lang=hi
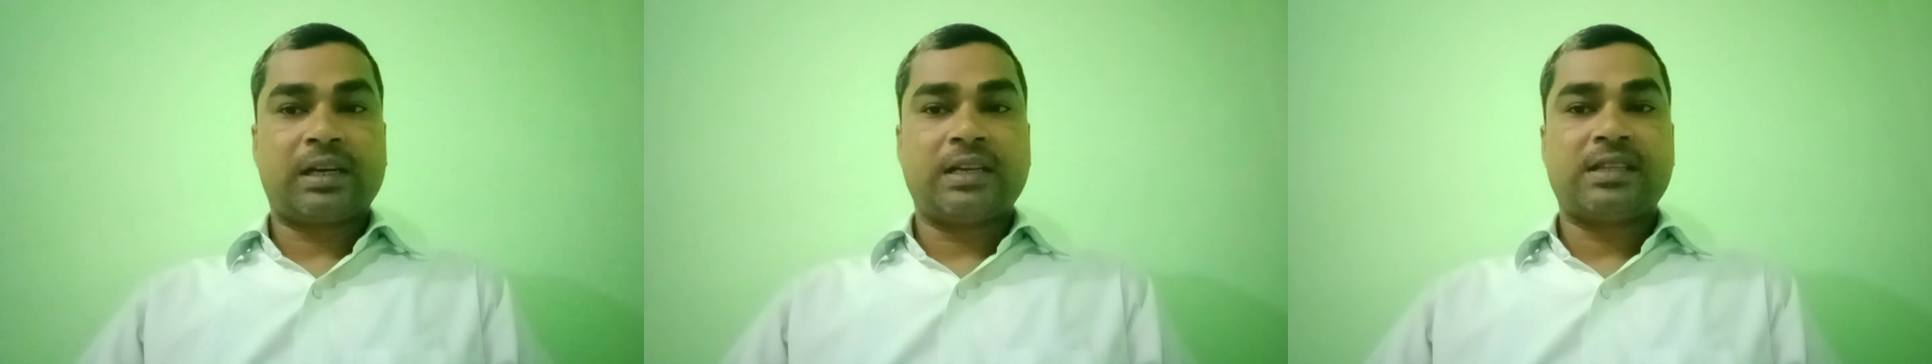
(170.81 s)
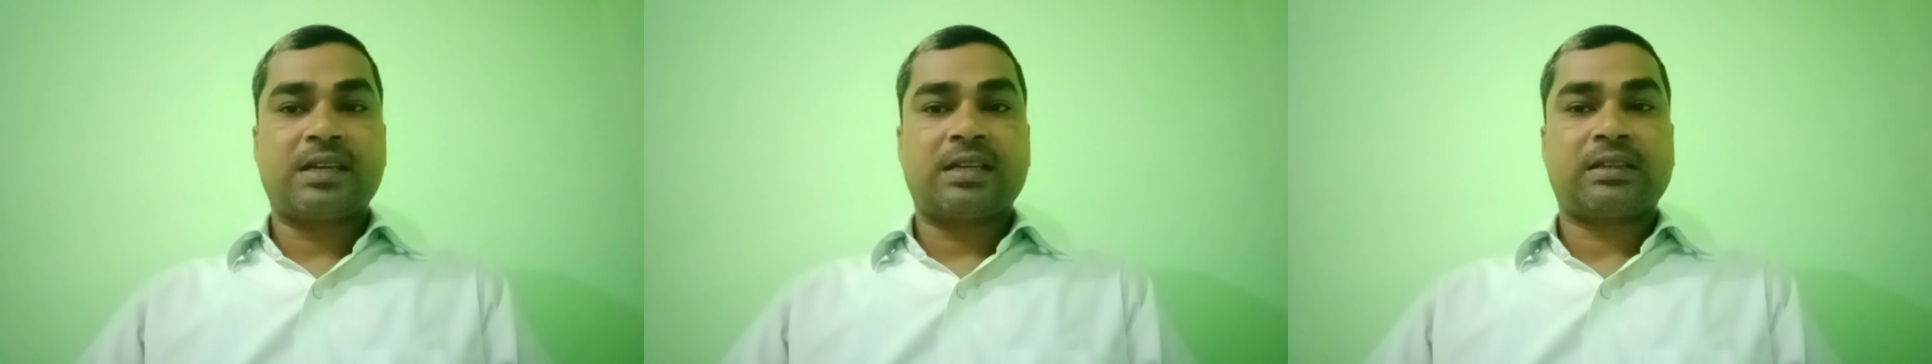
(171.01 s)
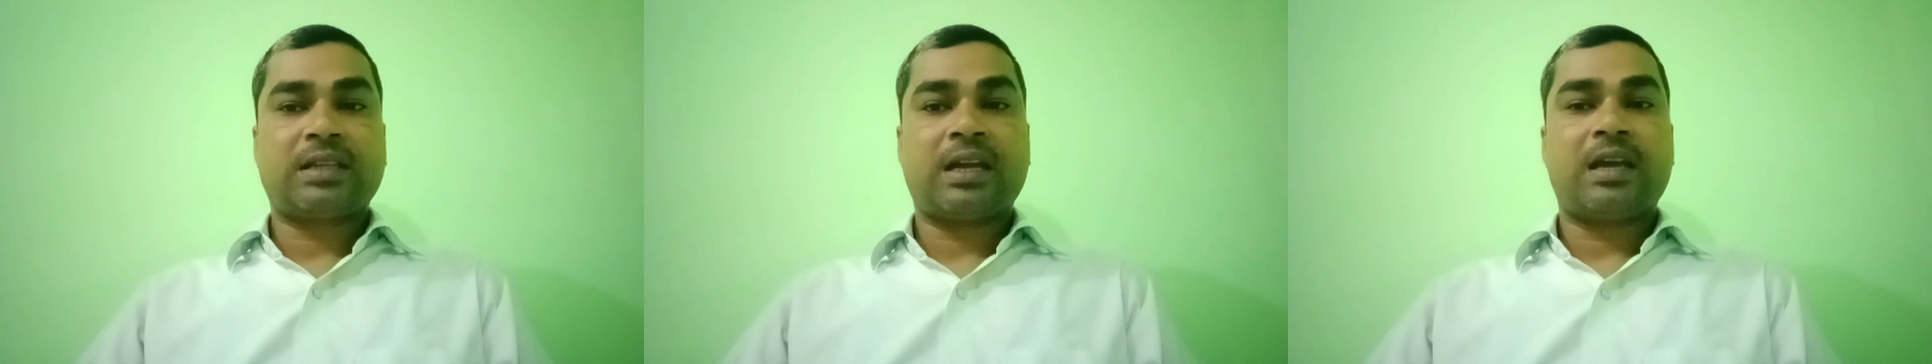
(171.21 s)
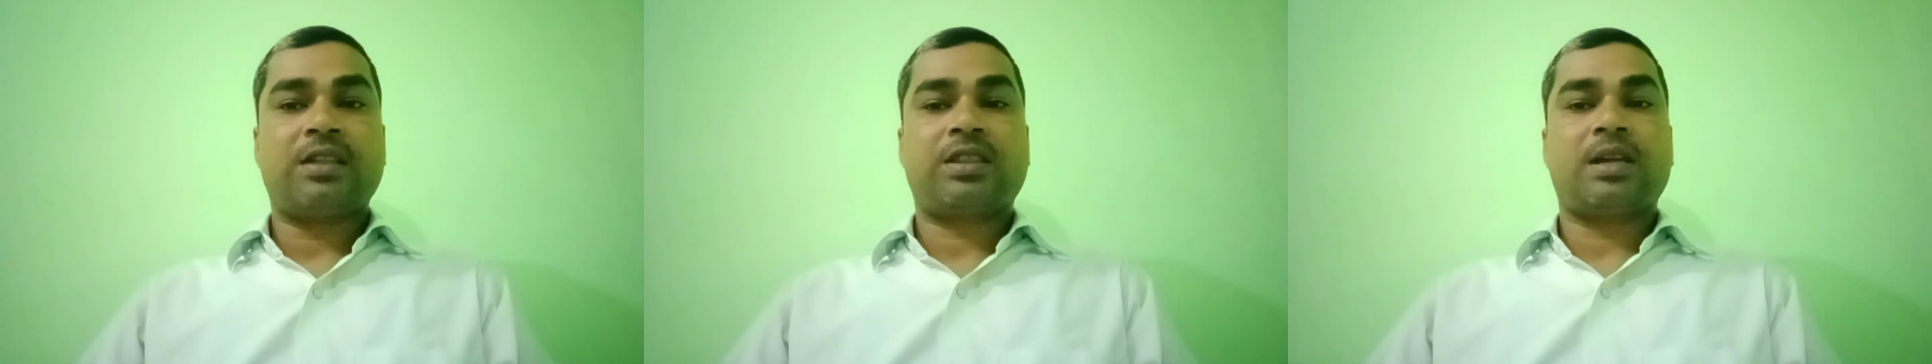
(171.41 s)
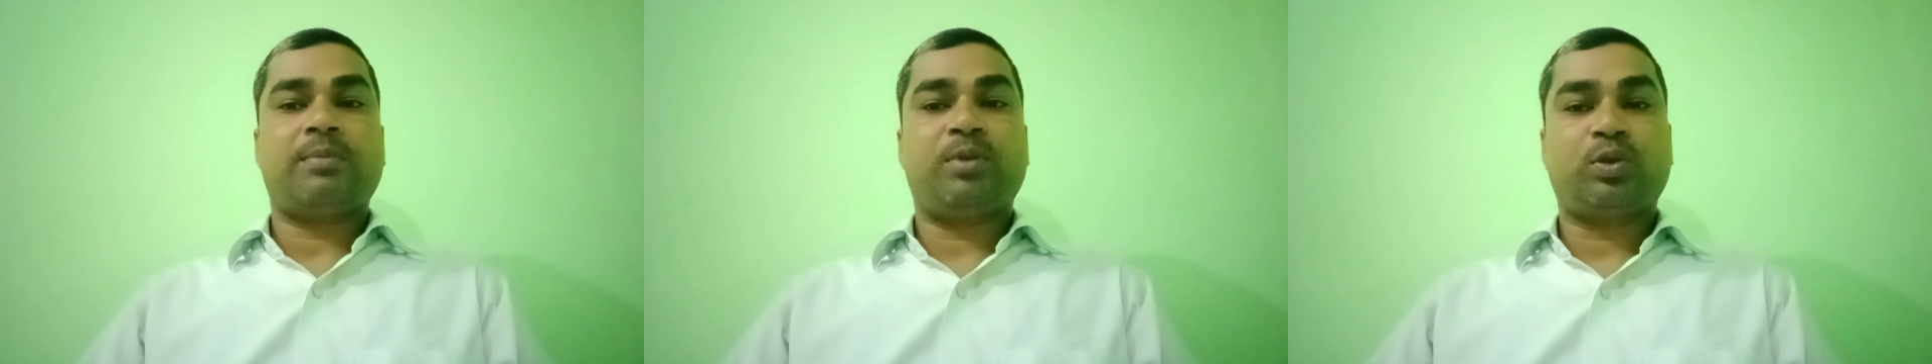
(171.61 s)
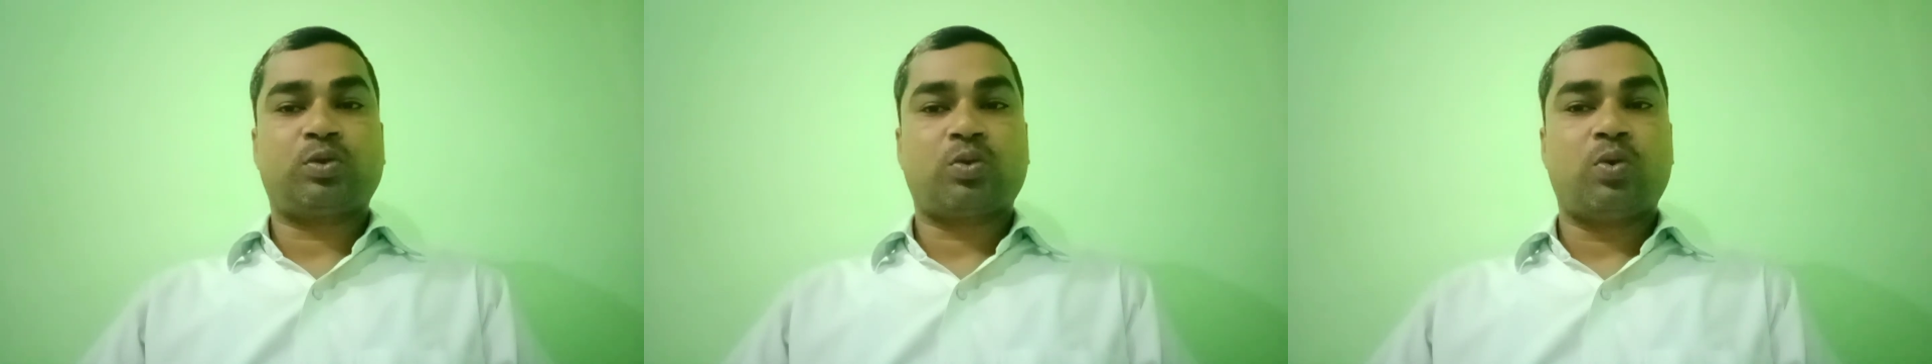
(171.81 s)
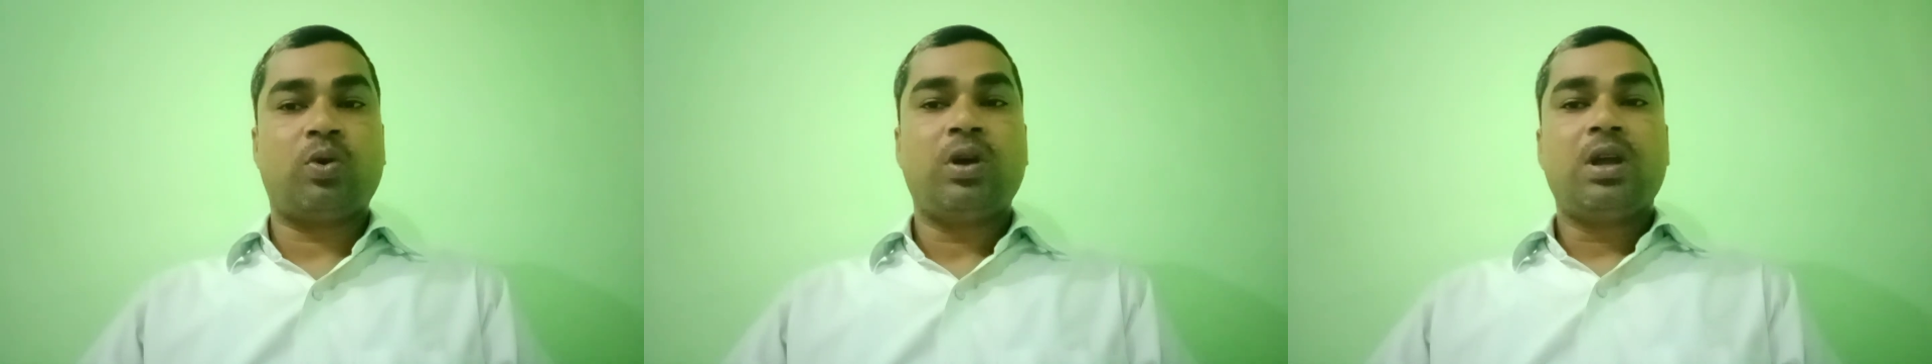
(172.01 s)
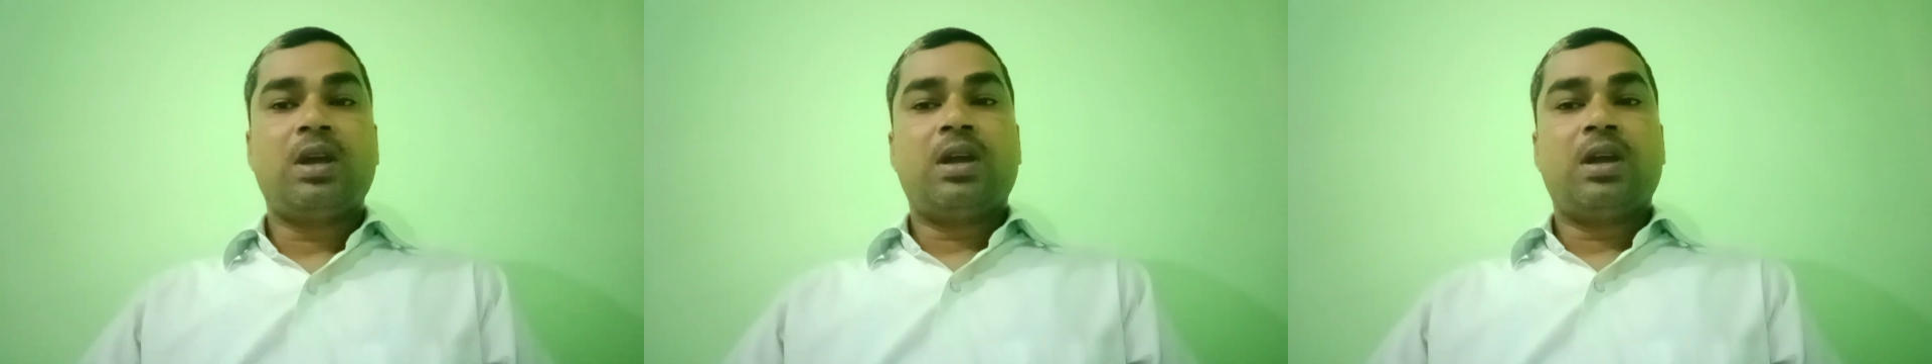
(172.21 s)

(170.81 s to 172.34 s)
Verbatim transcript: कर दिया जाता है ऐसे अभियुक्त को